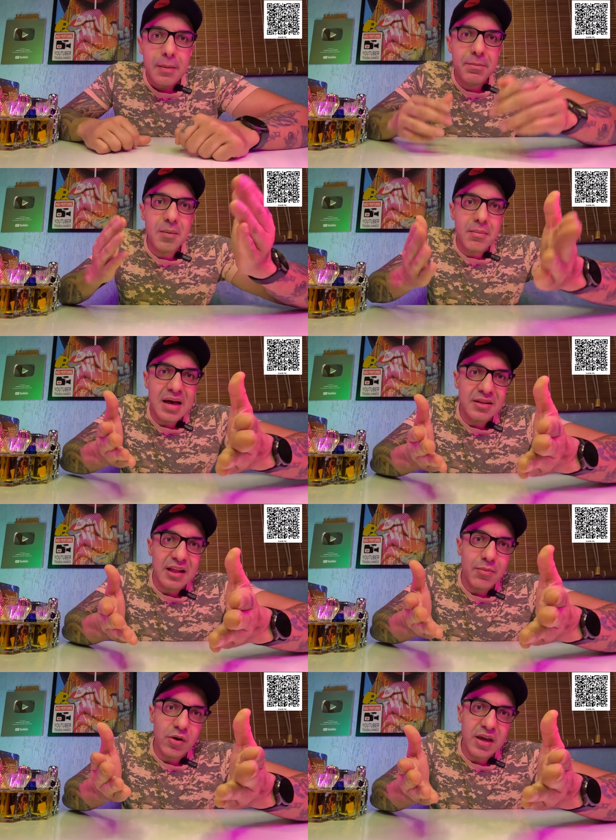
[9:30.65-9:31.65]
Me
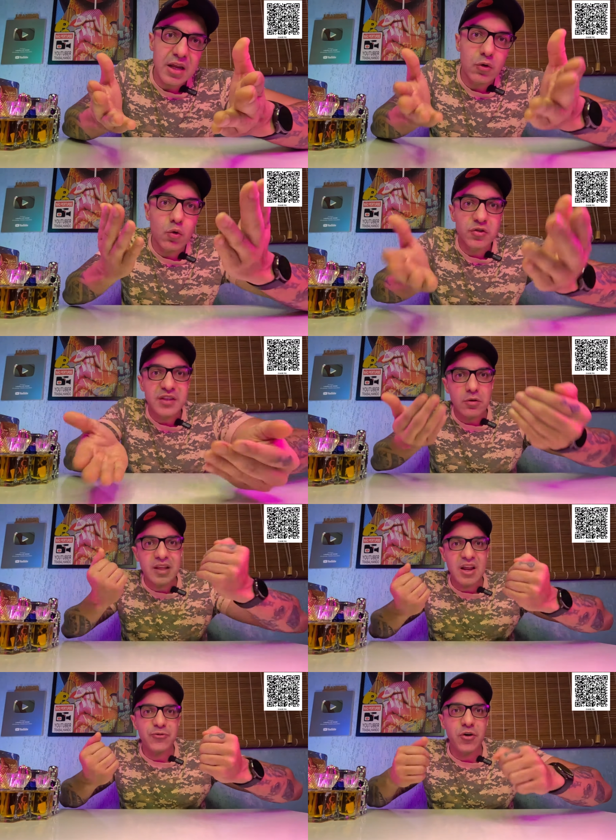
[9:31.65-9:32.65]
manda, meu querido, o seu
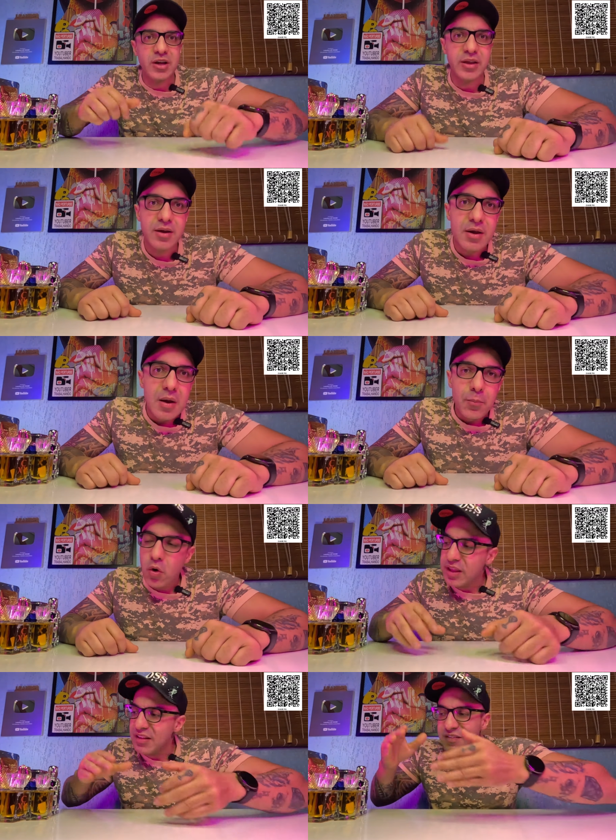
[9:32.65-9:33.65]
telefone. Porque